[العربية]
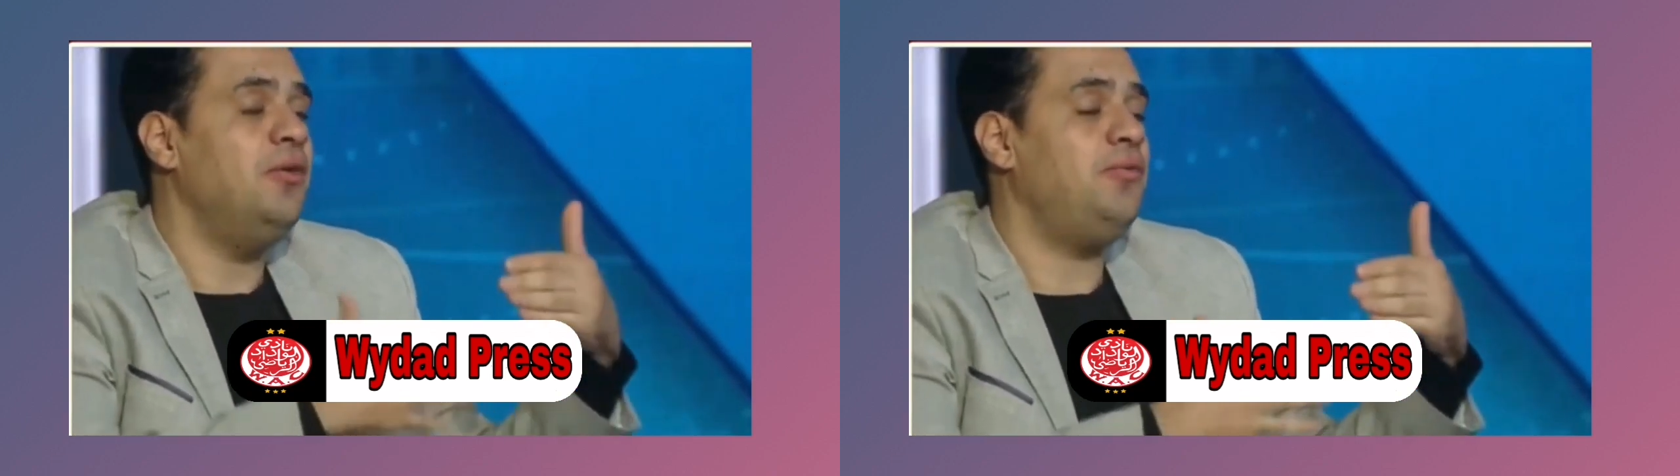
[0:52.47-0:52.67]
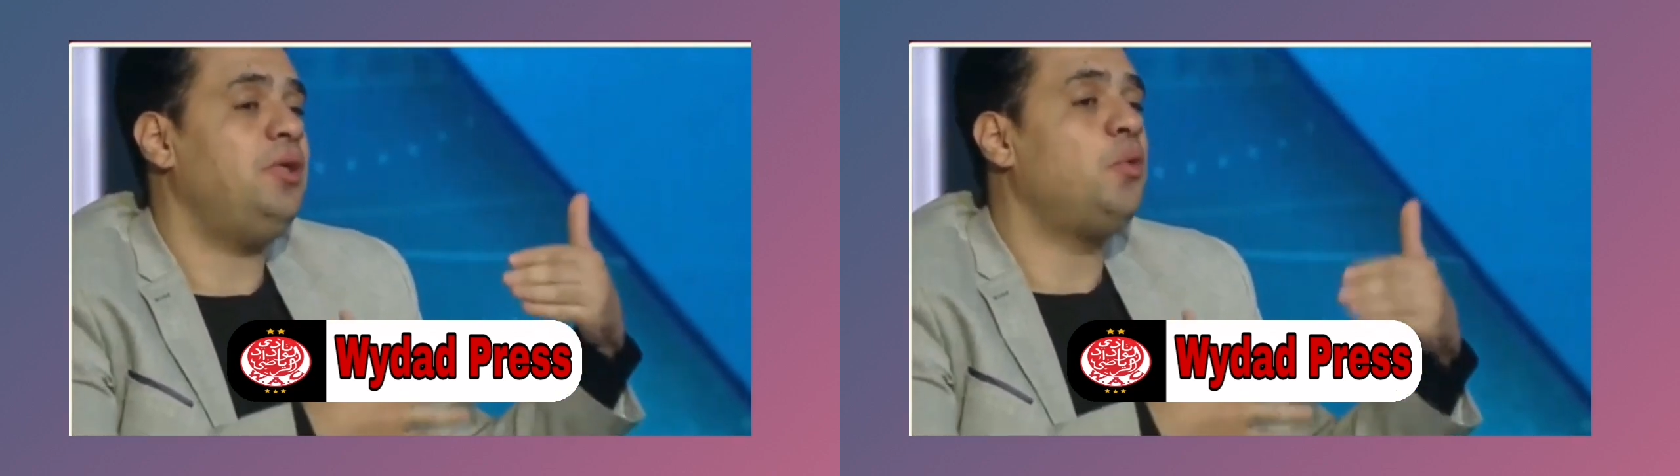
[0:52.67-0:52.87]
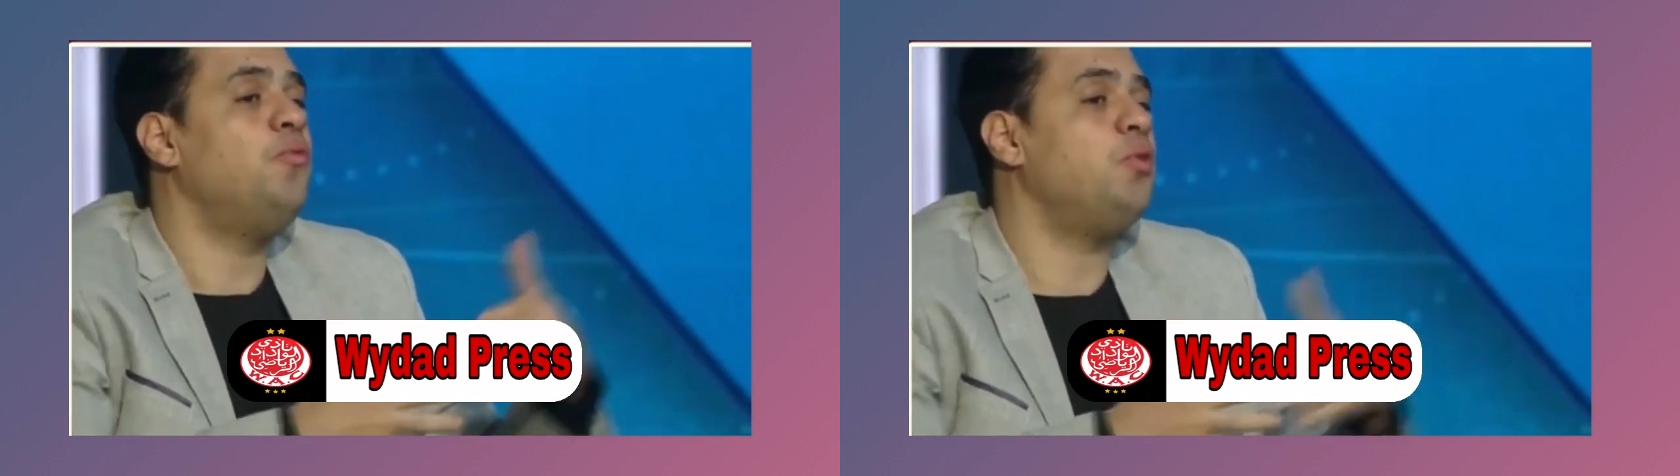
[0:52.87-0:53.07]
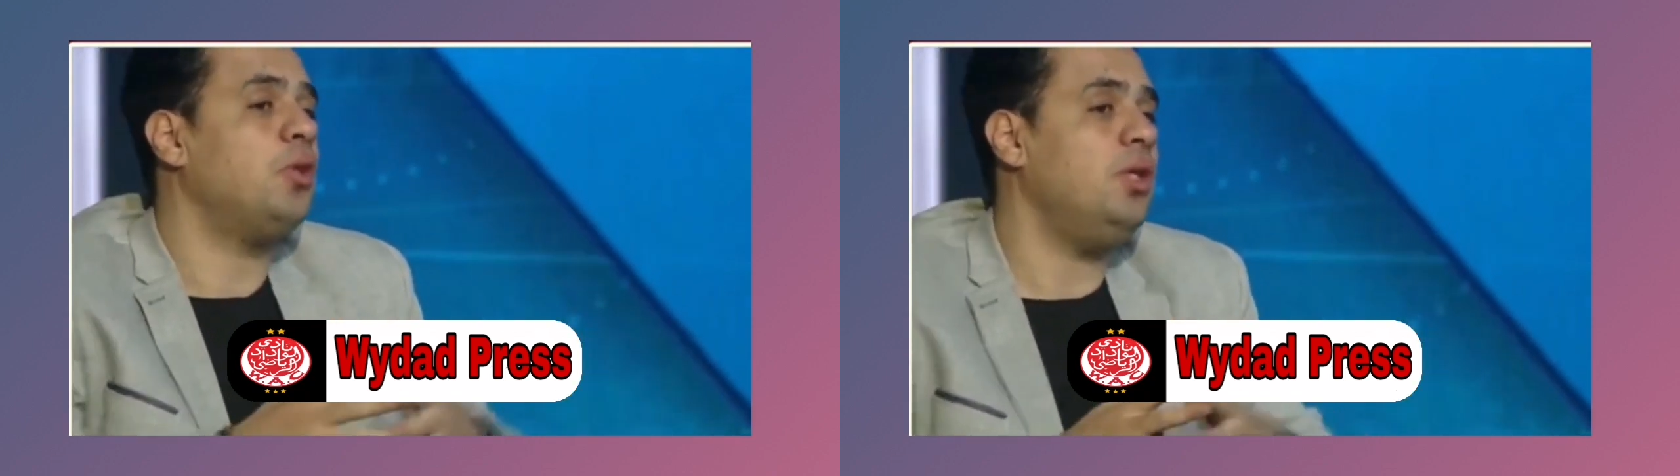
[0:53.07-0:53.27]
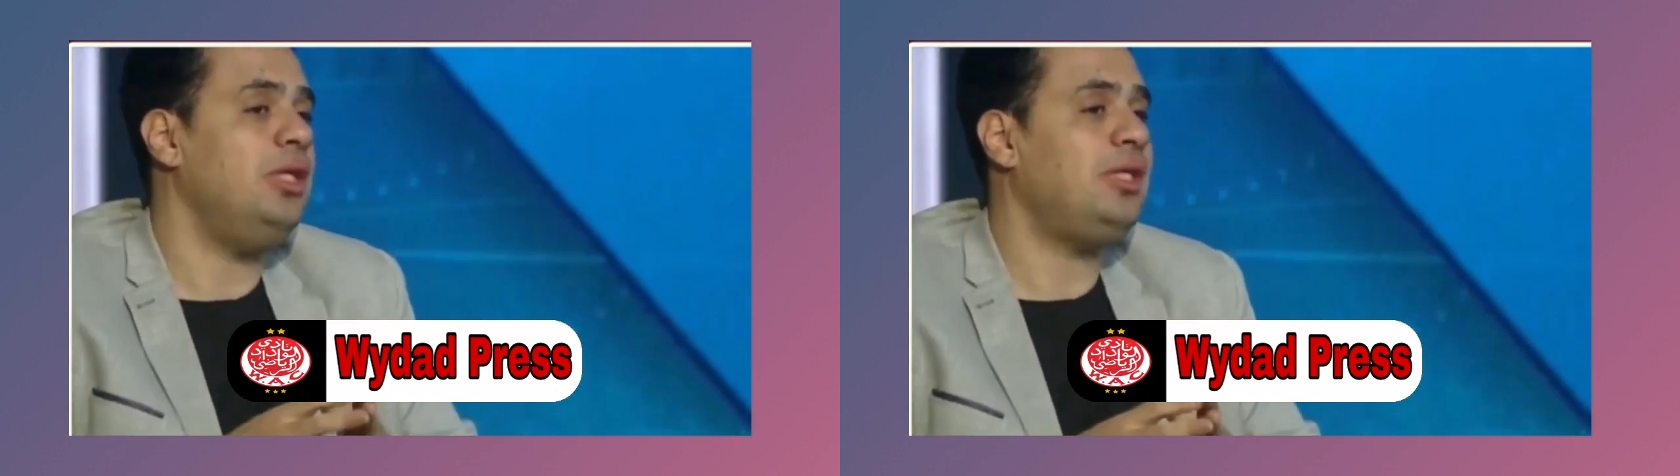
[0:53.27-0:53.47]
في
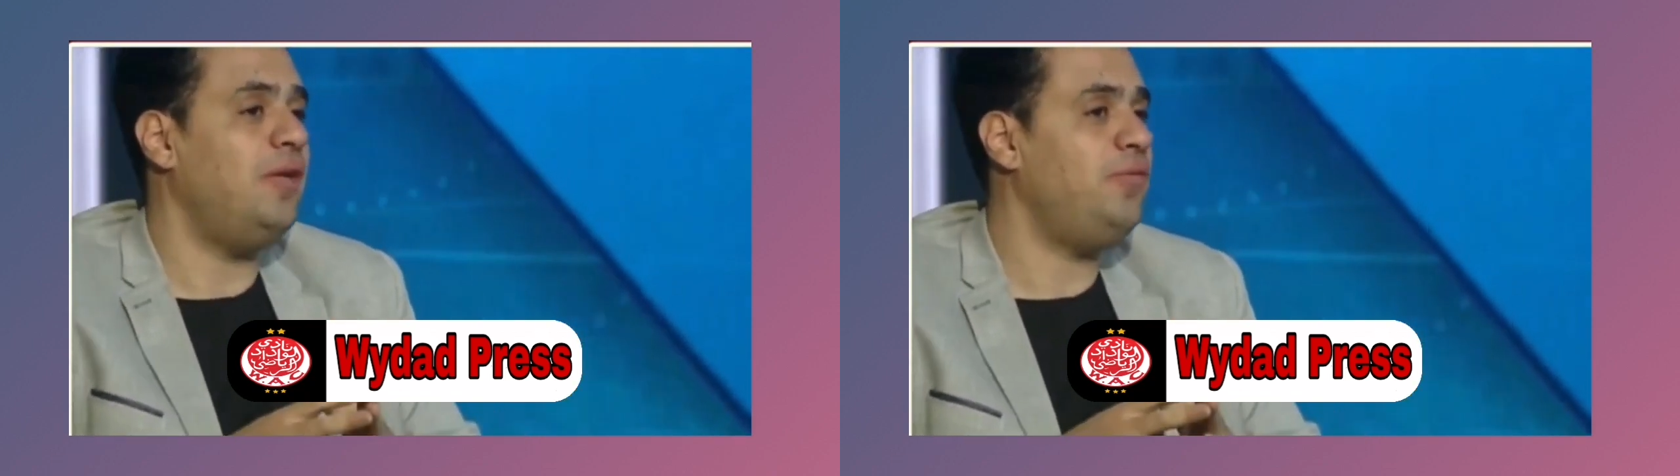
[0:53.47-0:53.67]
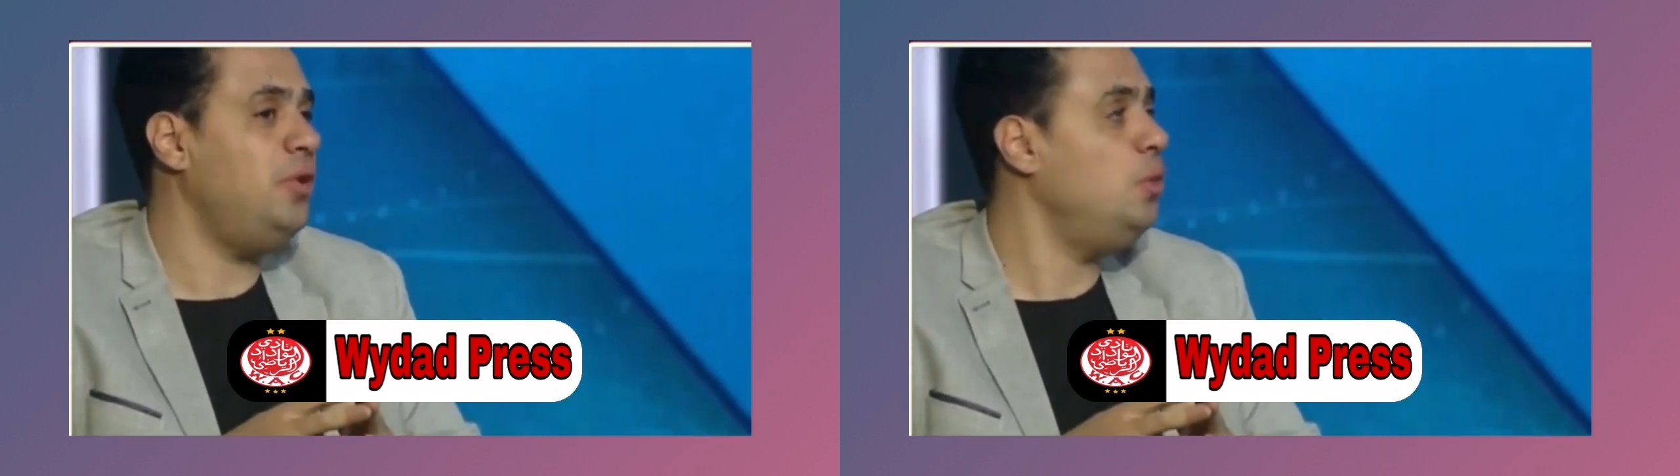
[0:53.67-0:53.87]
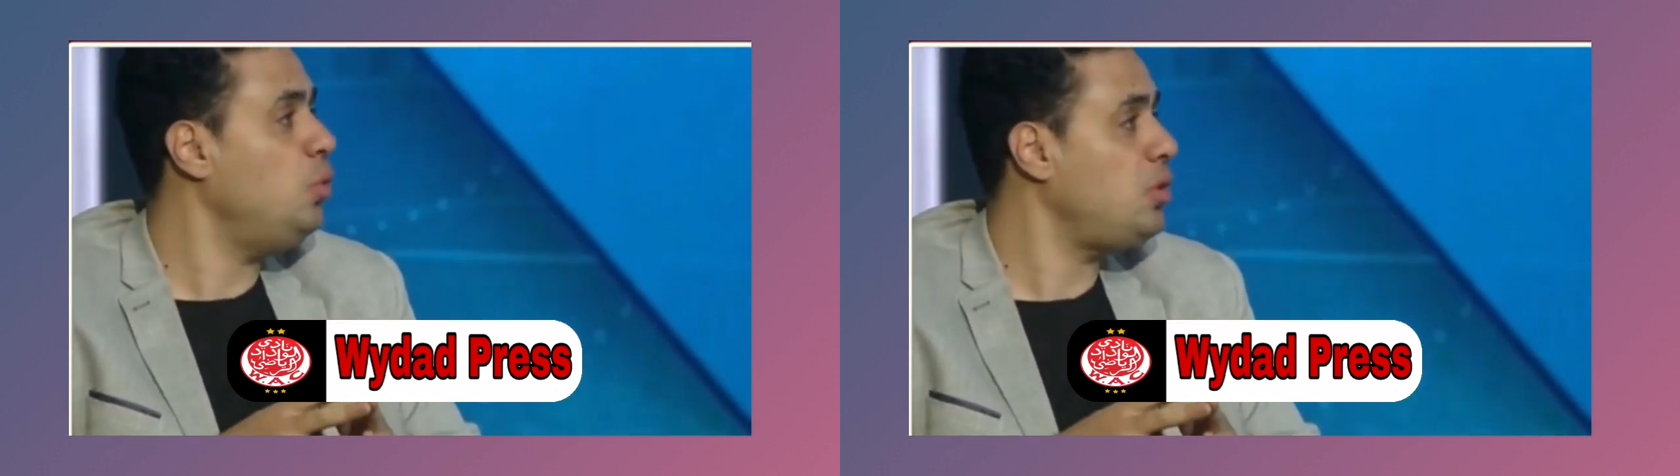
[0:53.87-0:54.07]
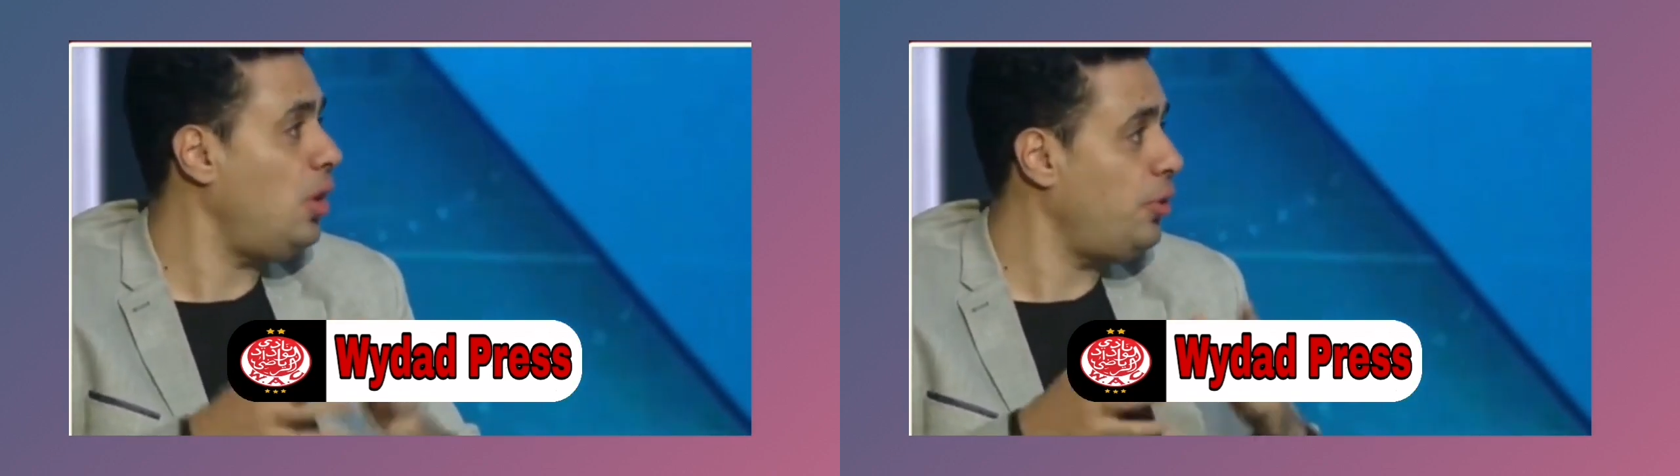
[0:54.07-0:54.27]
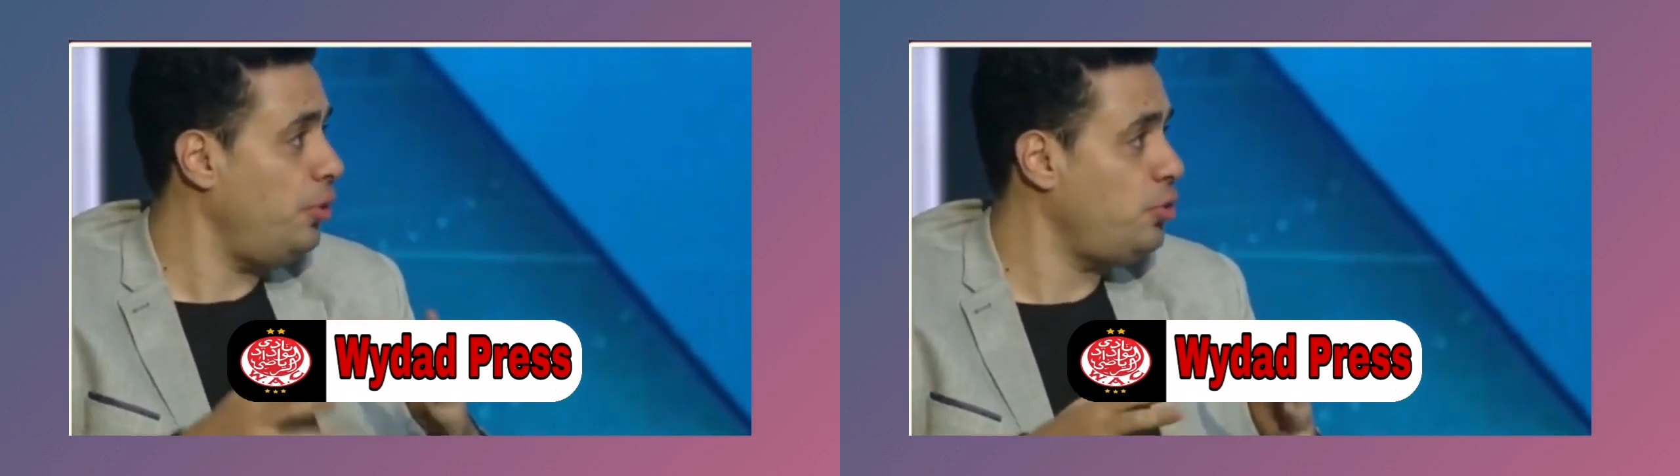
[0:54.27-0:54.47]
كونفدراليه
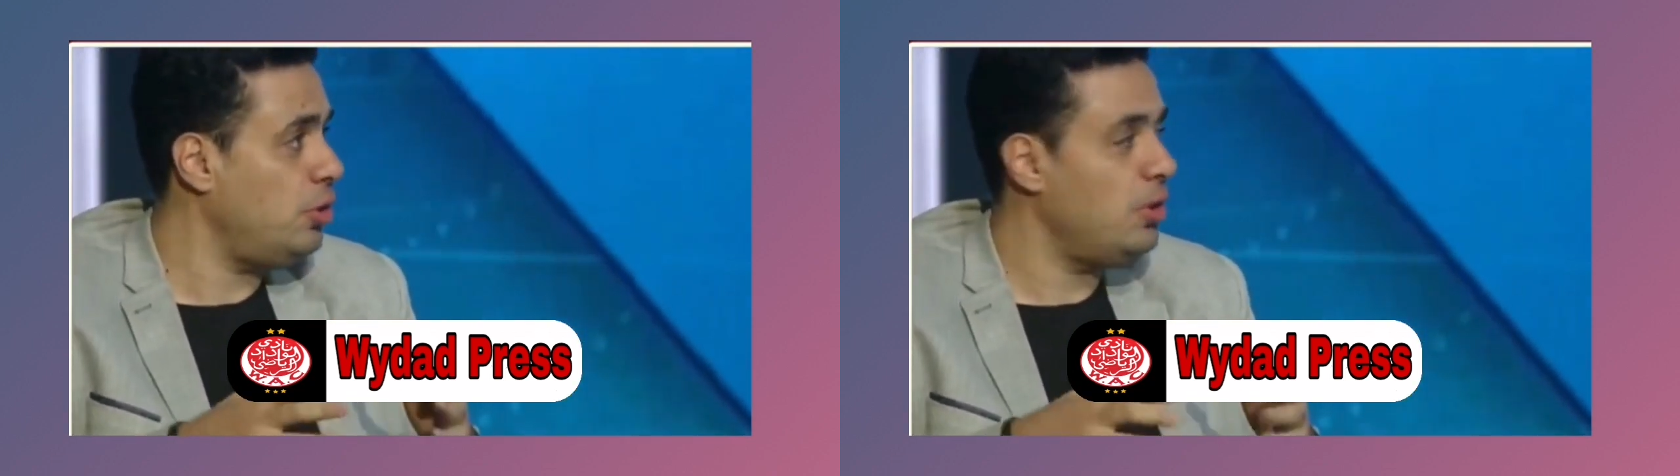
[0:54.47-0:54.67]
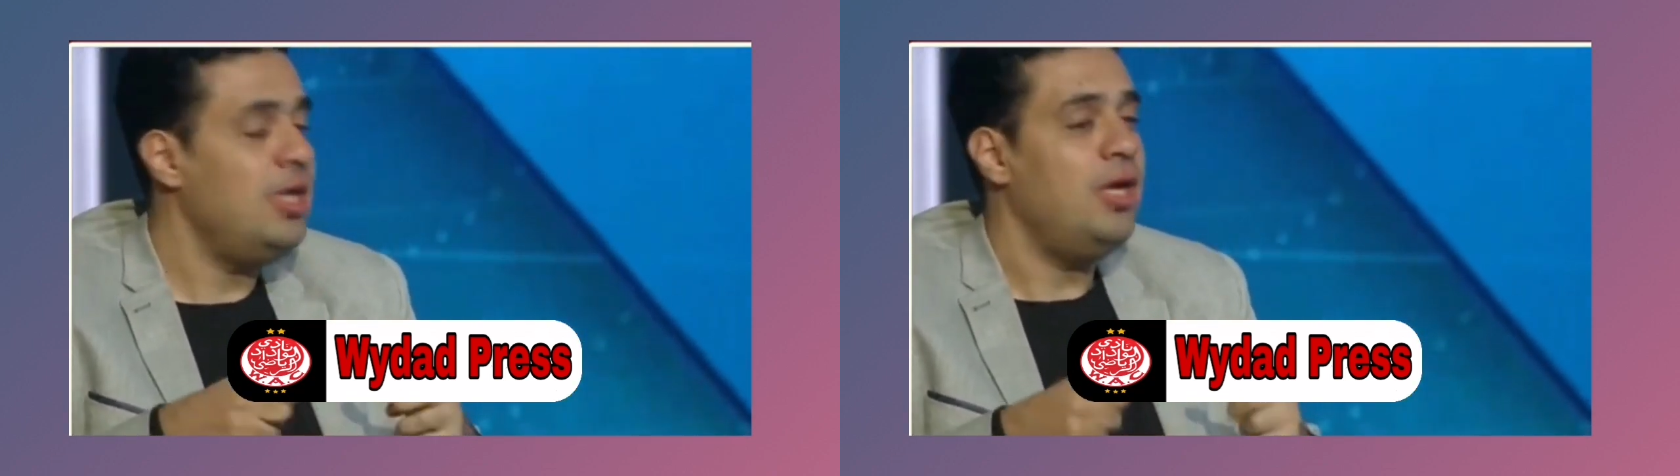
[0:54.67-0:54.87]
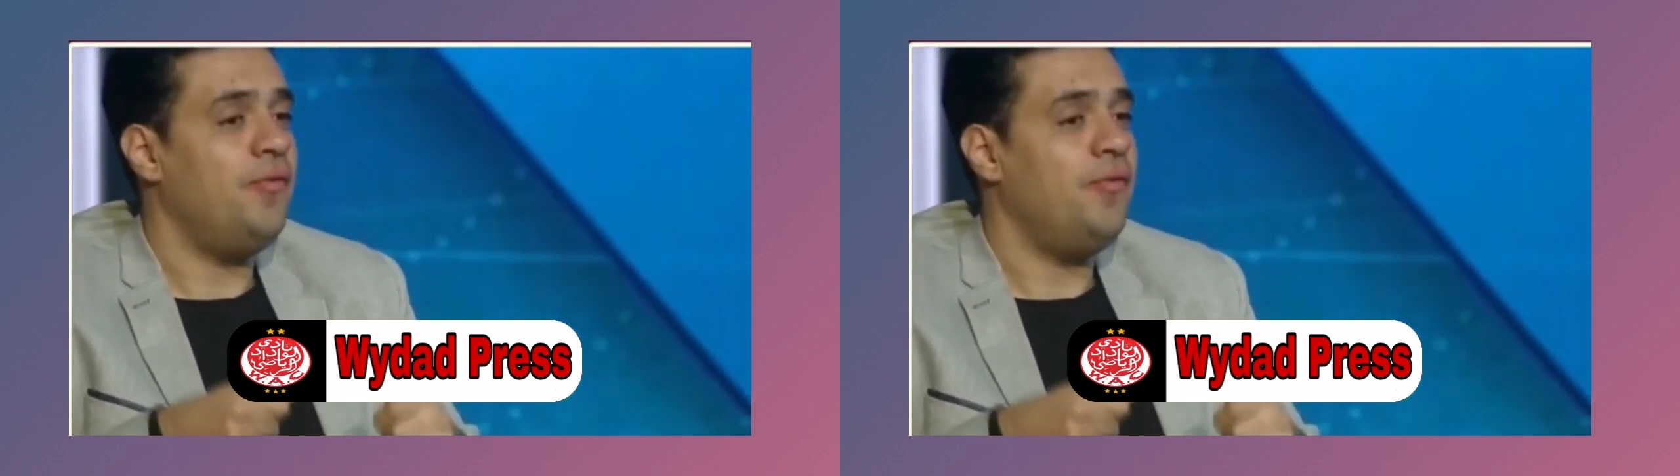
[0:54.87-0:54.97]
2019